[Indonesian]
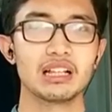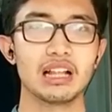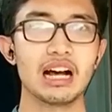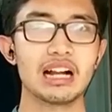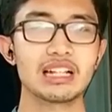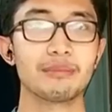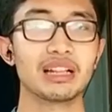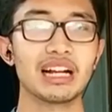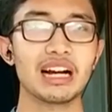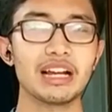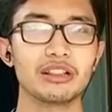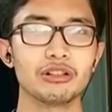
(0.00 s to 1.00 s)
Dan
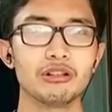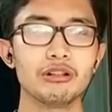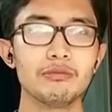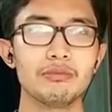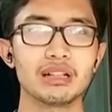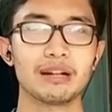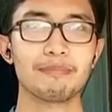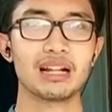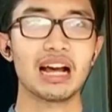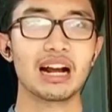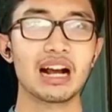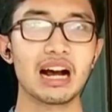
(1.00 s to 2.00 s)
sementara itu, Menteri
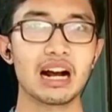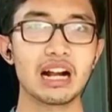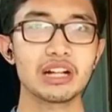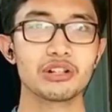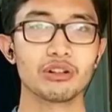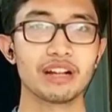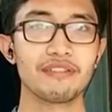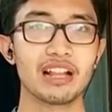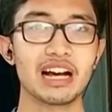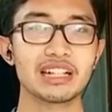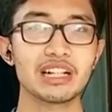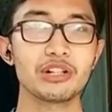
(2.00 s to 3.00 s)
Perdagangan
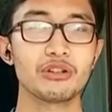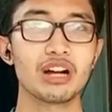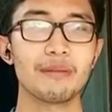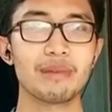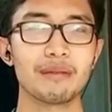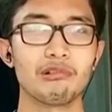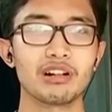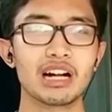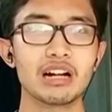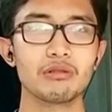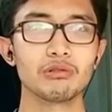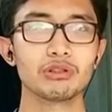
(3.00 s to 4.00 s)
Zulkifli Hasan juga
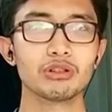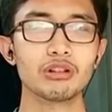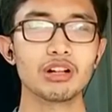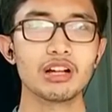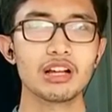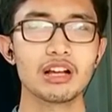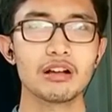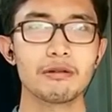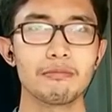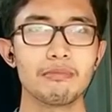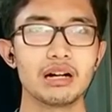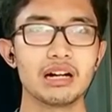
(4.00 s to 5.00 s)
menyebutkan untuk
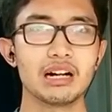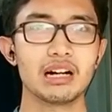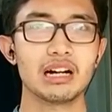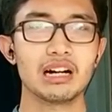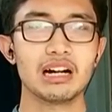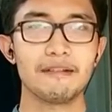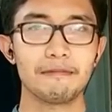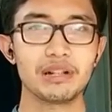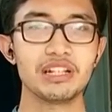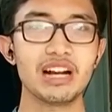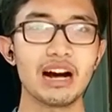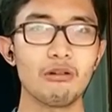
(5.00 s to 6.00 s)
me
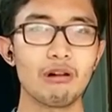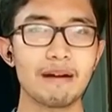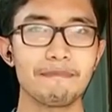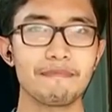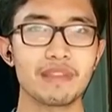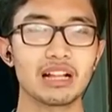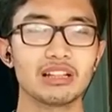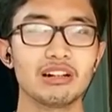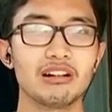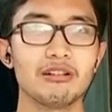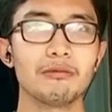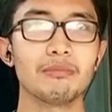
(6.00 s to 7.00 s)
menjawab
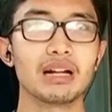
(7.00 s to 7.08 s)
atau